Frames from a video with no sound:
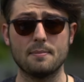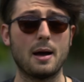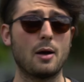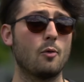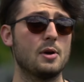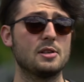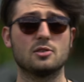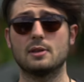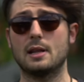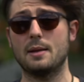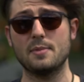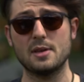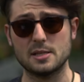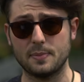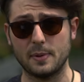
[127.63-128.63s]
ma questo nella
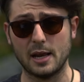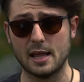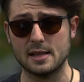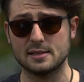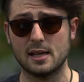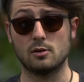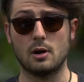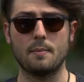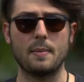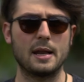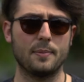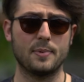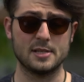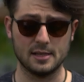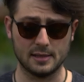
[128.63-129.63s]
mia esperienza non ha mai
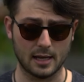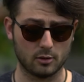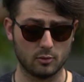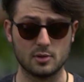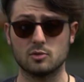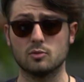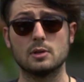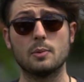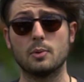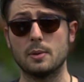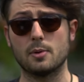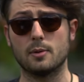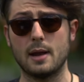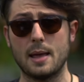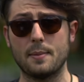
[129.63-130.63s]
rappresentato nessun tipo di
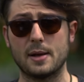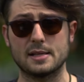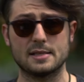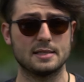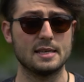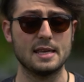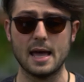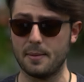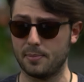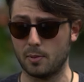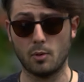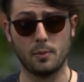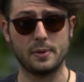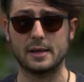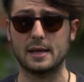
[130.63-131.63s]
problema, sia
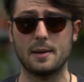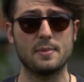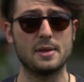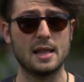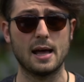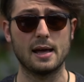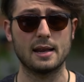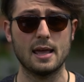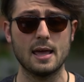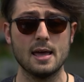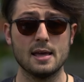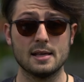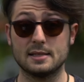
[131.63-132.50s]
proprio per camminare,